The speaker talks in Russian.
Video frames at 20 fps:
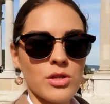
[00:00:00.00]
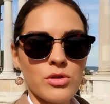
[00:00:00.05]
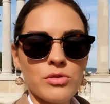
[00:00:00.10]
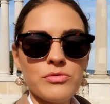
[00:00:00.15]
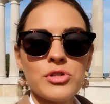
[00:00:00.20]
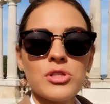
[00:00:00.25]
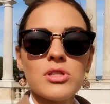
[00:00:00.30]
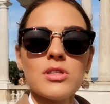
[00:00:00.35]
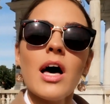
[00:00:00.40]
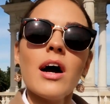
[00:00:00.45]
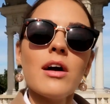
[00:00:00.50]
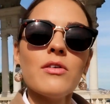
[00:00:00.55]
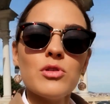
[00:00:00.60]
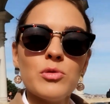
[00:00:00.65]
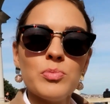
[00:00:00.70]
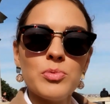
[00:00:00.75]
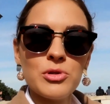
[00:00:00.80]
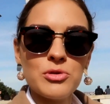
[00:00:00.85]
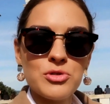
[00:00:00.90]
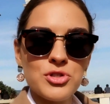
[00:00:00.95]
Ну вот так
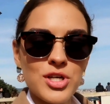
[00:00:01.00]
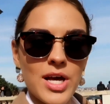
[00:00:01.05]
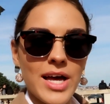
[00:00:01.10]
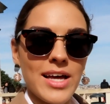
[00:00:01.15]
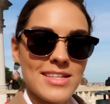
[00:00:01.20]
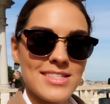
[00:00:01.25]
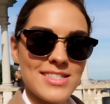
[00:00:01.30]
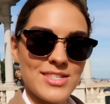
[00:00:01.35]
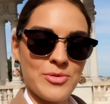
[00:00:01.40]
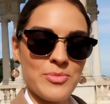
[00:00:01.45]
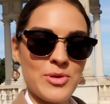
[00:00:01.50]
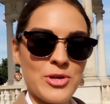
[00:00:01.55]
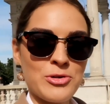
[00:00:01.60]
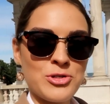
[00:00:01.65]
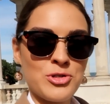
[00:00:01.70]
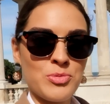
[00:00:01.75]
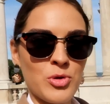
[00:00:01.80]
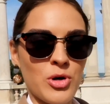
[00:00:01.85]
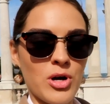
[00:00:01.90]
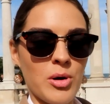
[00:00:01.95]
вот получается, у меня
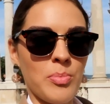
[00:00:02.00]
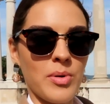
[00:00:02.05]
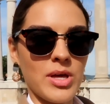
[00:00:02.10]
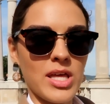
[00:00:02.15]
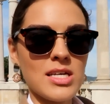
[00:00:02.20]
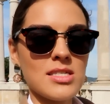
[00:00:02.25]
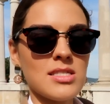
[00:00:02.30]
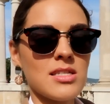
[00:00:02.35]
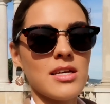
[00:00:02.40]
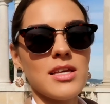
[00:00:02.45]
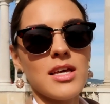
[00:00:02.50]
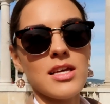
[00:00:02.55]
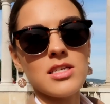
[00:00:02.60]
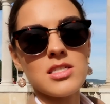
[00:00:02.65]
очень много поездок.